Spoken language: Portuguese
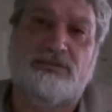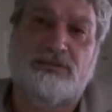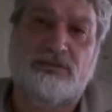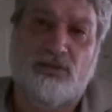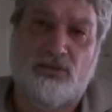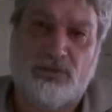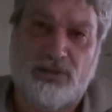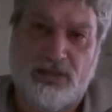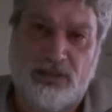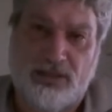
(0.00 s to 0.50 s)
Tá
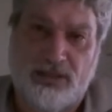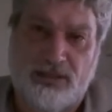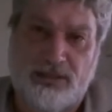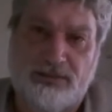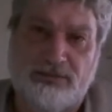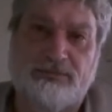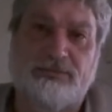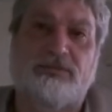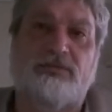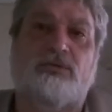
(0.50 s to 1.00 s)
ok?
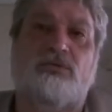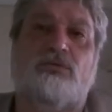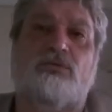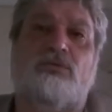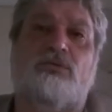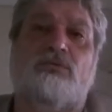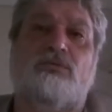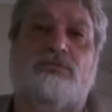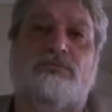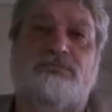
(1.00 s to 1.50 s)

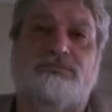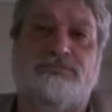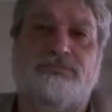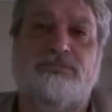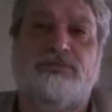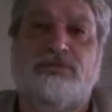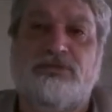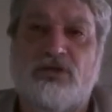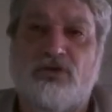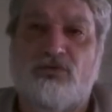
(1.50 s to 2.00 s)

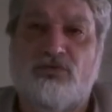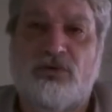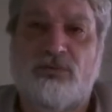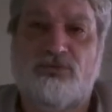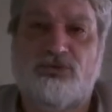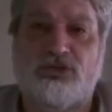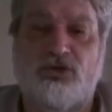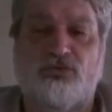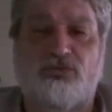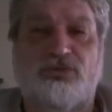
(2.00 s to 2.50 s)
Então
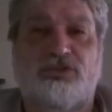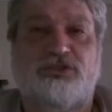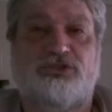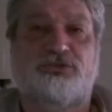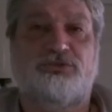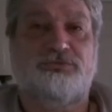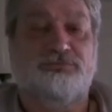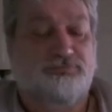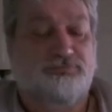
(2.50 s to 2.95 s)
vamos ao vídeo.